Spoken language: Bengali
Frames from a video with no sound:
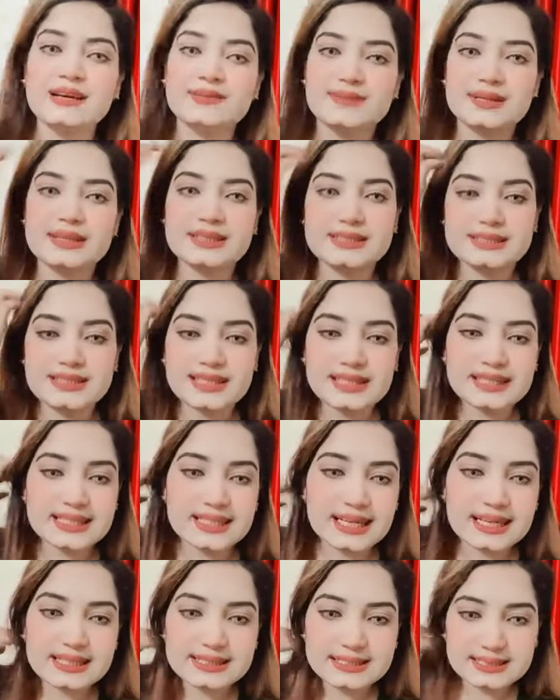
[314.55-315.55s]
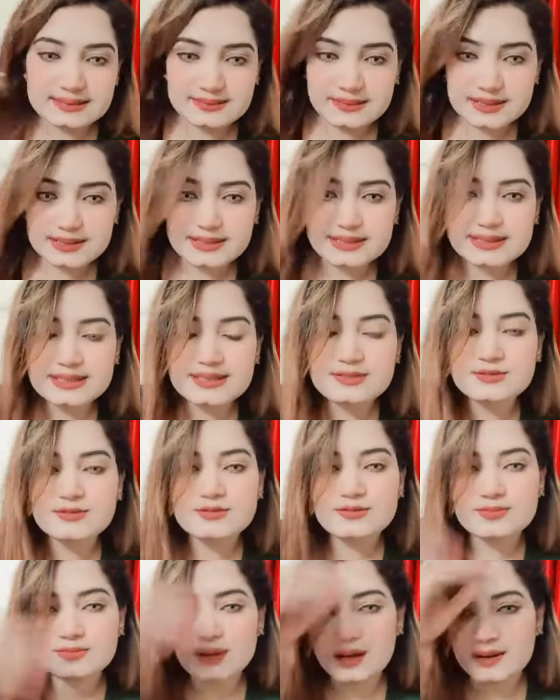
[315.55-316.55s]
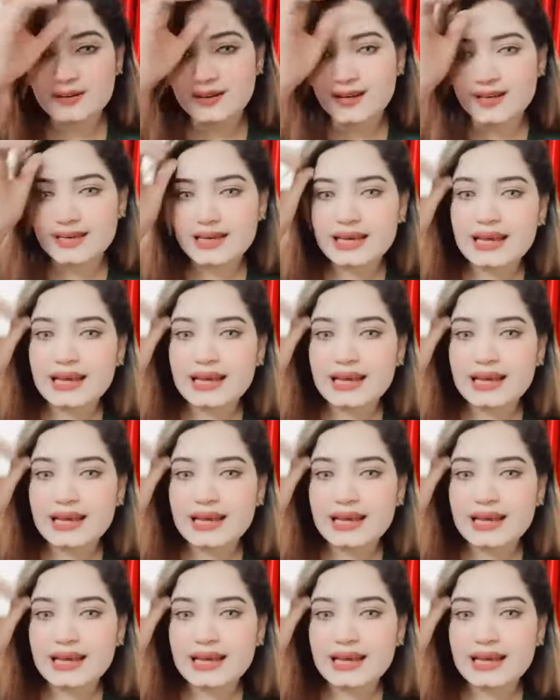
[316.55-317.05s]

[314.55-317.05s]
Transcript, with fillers: মানে গ্রিন কালারটা আমার রিসেন্ট খুব ভালো লাগে